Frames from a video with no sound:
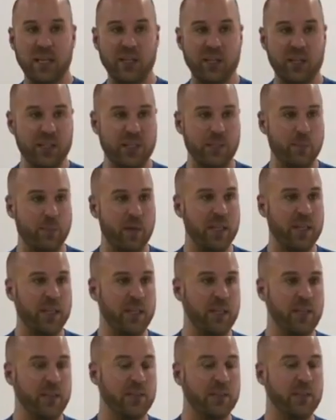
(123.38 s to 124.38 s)
e
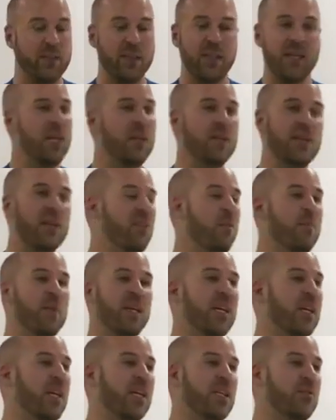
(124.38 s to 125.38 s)
disciplina, ele não estava
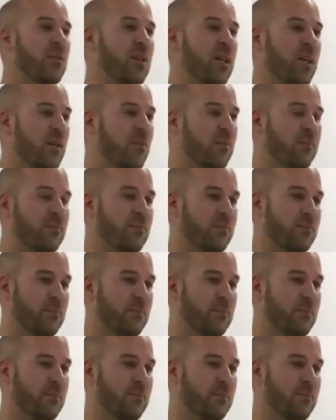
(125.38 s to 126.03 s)
brincando, não.